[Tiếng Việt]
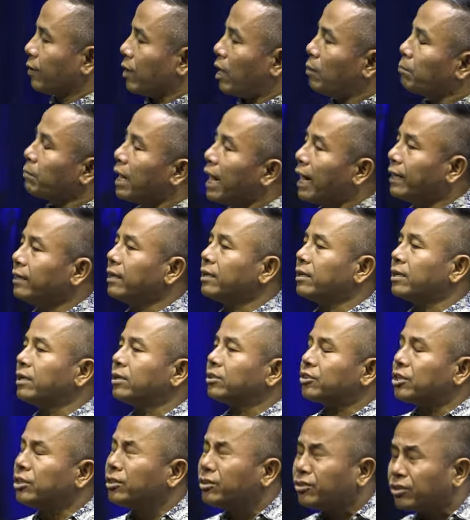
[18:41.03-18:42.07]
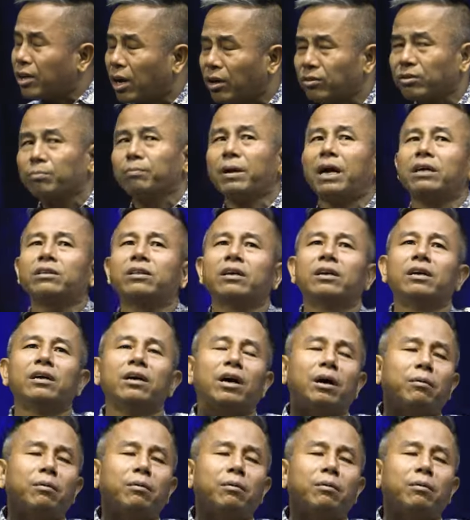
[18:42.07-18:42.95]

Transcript: âm nát đi cứ chỉ sang sầm đai tới lơi